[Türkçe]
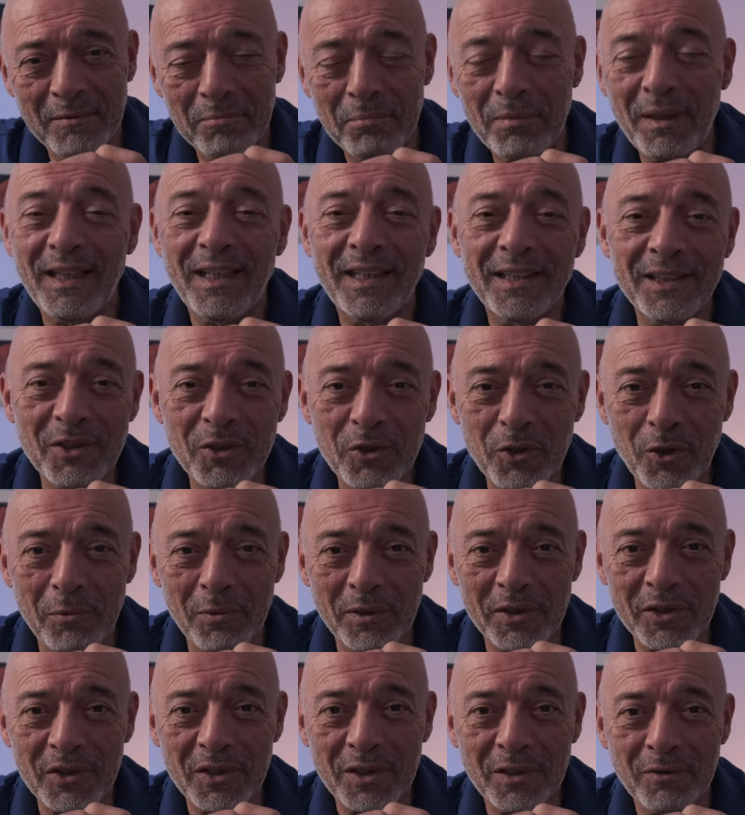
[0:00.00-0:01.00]
Ben Erdin
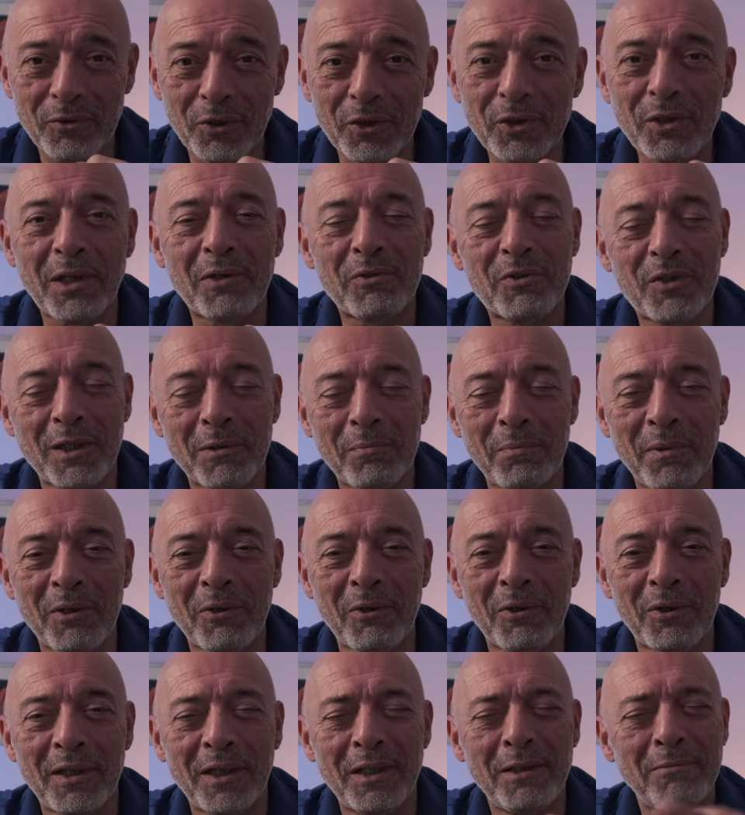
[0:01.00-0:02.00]
Çomaç. Fotoğraf çekmek
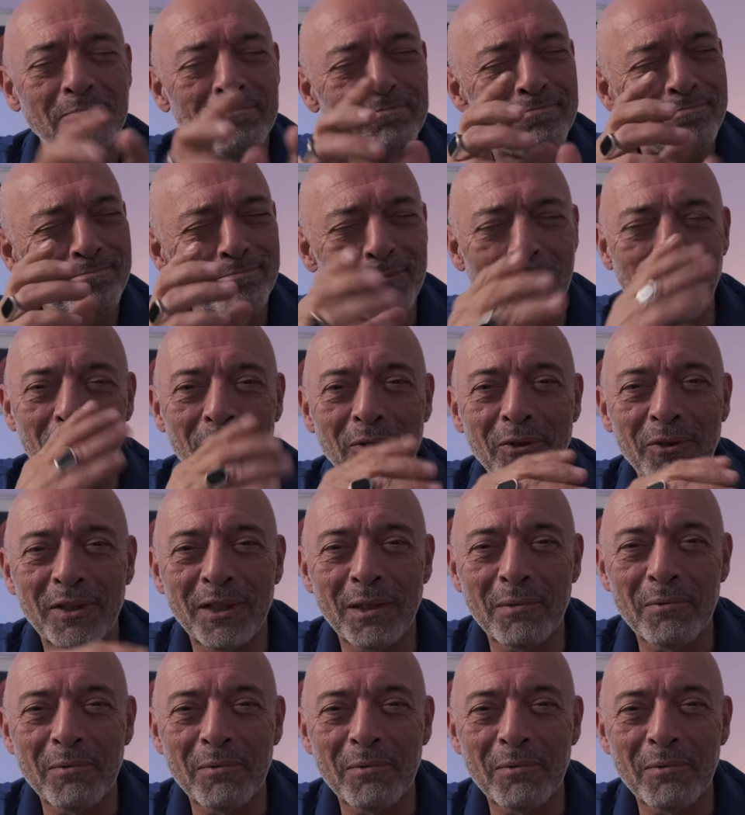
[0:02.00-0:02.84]
kolay. Bugünlük de